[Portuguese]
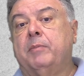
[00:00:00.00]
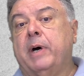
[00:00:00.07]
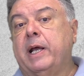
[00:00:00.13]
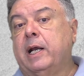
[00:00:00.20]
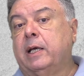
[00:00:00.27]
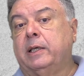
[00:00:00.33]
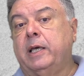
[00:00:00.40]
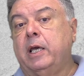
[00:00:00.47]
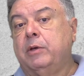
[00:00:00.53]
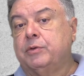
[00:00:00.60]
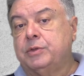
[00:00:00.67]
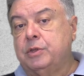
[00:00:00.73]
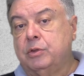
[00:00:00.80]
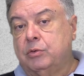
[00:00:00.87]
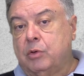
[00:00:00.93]
para quem
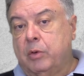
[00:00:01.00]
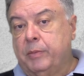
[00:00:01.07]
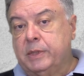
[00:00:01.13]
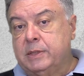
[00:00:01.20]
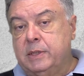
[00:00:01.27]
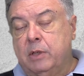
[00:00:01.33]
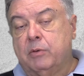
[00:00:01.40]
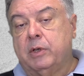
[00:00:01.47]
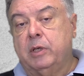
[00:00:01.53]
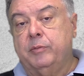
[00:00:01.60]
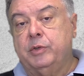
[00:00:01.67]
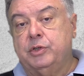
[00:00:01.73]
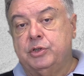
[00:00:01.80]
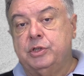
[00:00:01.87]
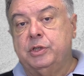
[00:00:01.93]
os sintomas não
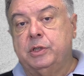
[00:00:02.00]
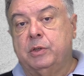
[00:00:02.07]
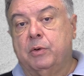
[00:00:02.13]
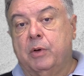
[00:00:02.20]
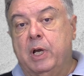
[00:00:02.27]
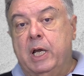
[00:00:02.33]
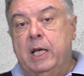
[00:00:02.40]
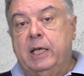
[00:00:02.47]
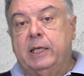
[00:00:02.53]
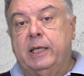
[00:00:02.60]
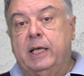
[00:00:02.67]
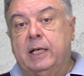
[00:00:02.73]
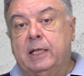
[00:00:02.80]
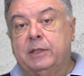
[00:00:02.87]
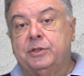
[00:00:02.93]
remitiram,
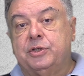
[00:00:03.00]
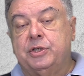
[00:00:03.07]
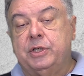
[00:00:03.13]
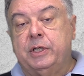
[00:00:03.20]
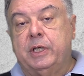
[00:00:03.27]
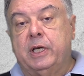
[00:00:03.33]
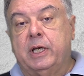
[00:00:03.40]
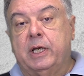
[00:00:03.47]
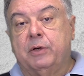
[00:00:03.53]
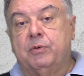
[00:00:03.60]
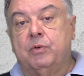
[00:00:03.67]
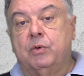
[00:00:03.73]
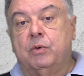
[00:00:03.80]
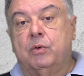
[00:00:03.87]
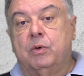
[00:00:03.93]
que ela tinha
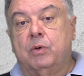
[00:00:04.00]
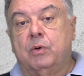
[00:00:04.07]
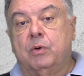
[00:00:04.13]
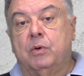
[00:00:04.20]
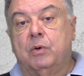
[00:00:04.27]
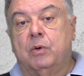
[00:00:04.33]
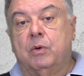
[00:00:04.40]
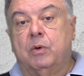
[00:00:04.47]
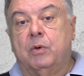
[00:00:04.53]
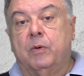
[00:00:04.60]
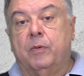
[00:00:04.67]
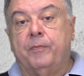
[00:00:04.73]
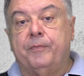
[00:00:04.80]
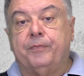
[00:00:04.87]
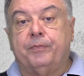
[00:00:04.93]
o, o,
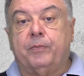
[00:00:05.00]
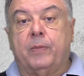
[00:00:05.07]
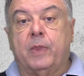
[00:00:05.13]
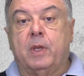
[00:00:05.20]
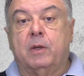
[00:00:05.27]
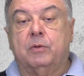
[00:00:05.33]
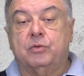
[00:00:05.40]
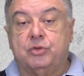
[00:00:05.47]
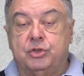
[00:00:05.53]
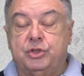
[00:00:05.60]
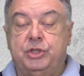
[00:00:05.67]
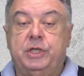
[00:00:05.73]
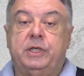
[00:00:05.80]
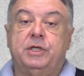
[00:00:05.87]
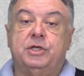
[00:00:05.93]
o, os
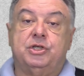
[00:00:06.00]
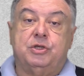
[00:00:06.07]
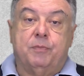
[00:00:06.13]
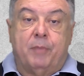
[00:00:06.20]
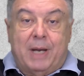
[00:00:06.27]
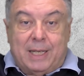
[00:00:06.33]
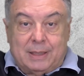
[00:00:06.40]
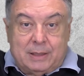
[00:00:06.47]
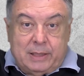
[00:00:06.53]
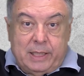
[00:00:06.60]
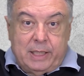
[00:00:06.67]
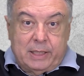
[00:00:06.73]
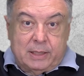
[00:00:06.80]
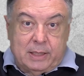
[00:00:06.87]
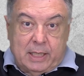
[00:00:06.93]
tiques de
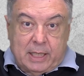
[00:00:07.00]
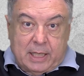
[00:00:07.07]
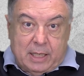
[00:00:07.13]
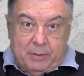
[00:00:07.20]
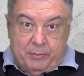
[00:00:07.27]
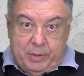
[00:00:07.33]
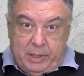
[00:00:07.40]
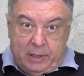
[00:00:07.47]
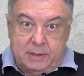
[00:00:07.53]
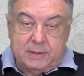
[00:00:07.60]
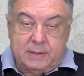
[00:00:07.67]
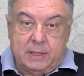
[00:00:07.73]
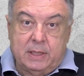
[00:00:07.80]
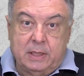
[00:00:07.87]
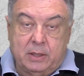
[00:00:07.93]
bater na
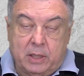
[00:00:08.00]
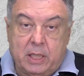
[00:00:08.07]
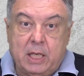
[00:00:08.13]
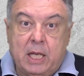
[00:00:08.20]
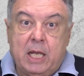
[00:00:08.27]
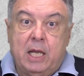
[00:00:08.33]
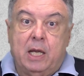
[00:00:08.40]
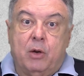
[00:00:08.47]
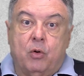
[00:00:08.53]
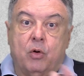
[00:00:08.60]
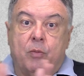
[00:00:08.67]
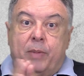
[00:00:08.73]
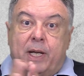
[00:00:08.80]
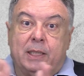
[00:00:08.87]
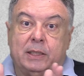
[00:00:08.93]
cabeça, né?
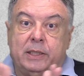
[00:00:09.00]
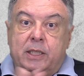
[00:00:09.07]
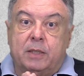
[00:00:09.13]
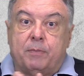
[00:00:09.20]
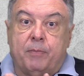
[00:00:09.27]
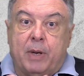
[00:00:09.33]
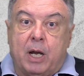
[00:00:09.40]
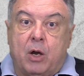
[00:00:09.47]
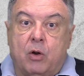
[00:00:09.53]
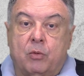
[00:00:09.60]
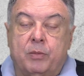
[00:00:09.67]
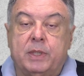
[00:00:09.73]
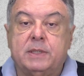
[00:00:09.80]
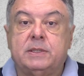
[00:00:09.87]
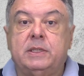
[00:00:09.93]
ou bater
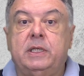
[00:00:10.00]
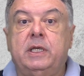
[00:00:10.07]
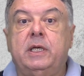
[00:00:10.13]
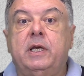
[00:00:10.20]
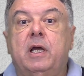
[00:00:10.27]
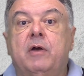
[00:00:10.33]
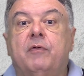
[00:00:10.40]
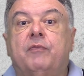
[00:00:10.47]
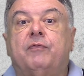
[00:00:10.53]
palmas e